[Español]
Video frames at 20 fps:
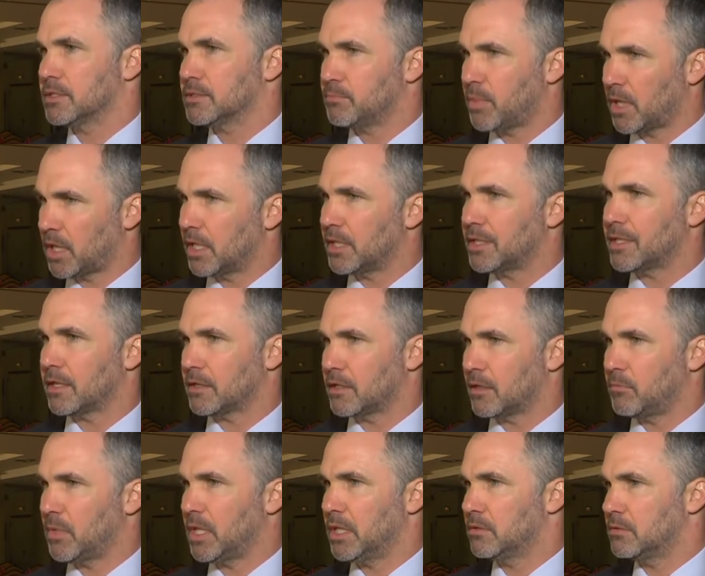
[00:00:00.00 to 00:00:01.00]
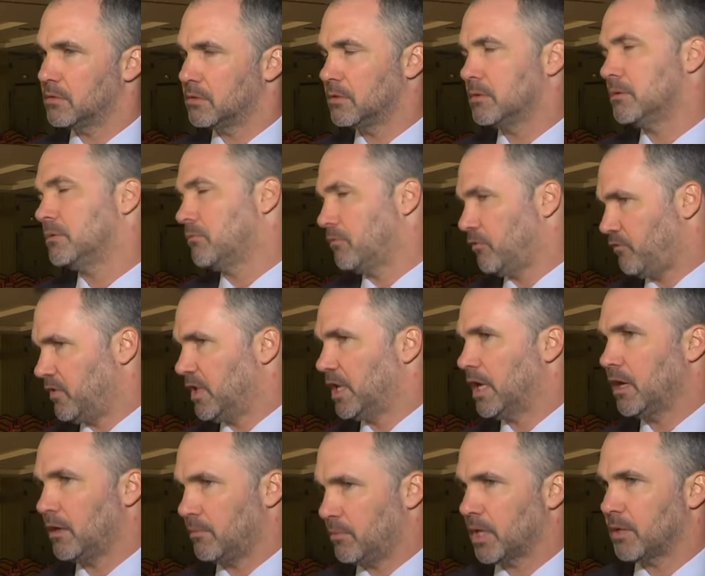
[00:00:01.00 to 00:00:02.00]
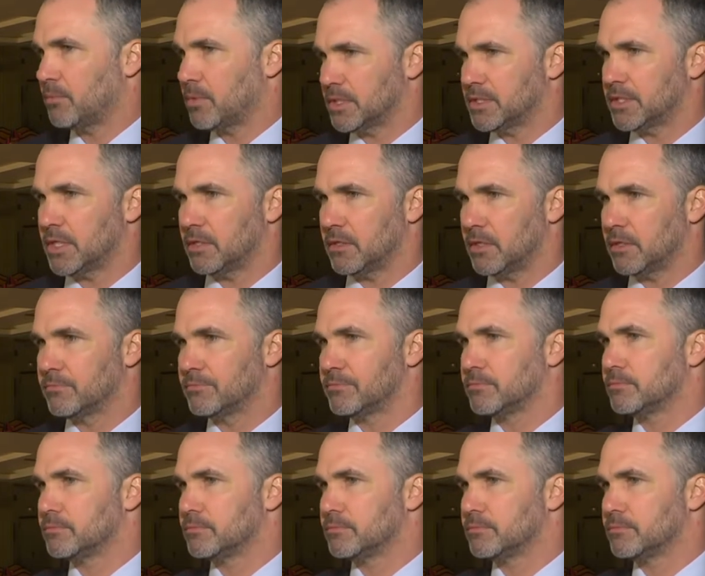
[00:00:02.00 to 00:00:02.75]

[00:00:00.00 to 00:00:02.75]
para el tratamiento final para el paciente.